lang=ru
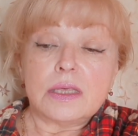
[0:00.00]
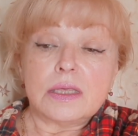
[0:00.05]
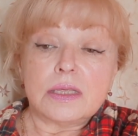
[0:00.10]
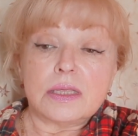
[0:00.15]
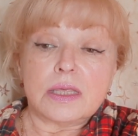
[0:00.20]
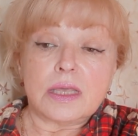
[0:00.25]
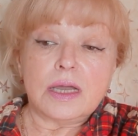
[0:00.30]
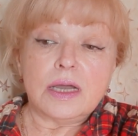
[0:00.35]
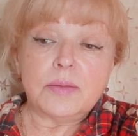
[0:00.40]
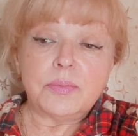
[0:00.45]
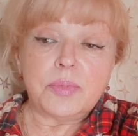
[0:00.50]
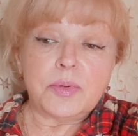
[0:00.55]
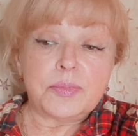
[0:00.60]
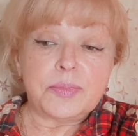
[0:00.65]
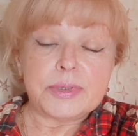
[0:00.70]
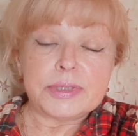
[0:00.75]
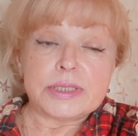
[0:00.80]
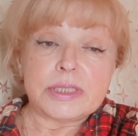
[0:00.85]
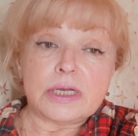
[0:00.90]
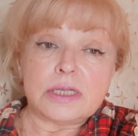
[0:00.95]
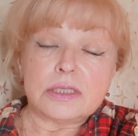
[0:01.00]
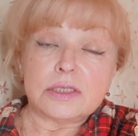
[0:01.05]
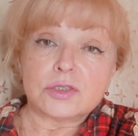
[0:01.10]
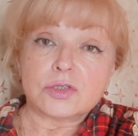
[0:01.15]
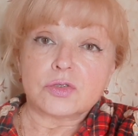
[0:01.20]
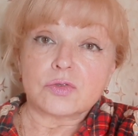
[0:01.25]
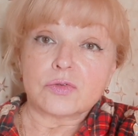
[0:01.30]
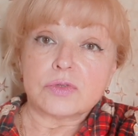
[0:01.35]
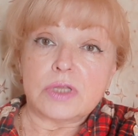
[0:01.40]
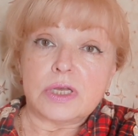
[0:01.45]
Я
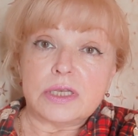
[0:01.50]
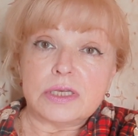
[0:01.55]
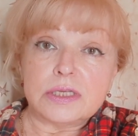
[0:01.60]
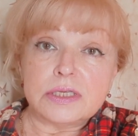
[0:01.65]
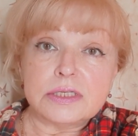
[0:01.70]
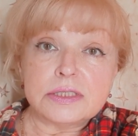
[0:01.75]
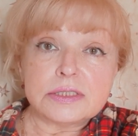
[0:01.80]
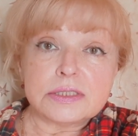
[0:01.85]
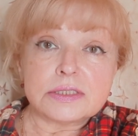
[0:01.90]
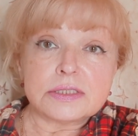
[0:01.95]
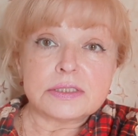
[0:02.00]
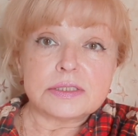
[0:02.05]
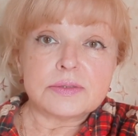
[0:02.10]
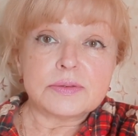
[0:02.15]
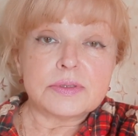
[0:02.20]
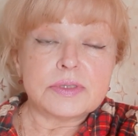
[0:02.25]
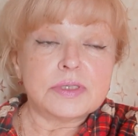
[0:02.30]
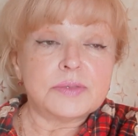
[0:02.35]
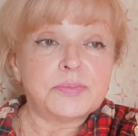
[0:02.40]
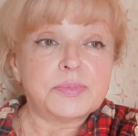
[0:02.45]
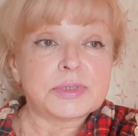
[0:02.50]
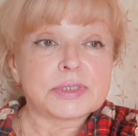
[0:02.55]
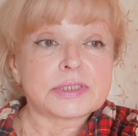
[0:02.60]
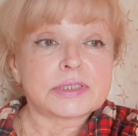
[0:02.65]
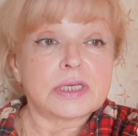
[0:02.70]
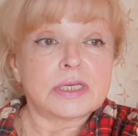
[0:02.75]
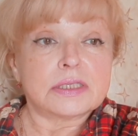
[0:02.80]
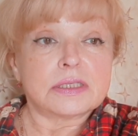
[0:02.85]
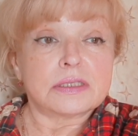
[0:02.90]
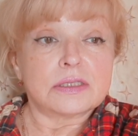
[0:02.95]
попыталась удалить и
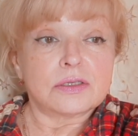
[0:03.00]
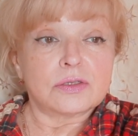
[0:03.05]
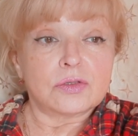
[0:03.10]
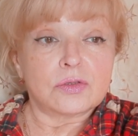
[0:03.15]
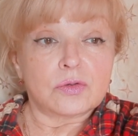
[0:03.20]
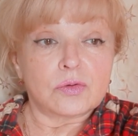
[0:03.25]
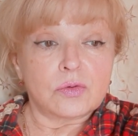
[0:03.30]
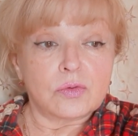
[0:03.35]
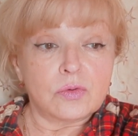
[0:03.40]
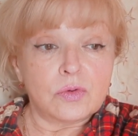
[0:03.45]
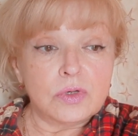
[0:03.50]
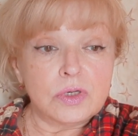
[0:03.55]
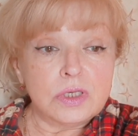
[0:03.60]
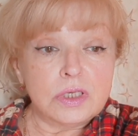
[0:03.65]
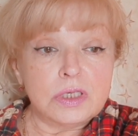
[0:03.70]
писать на другой,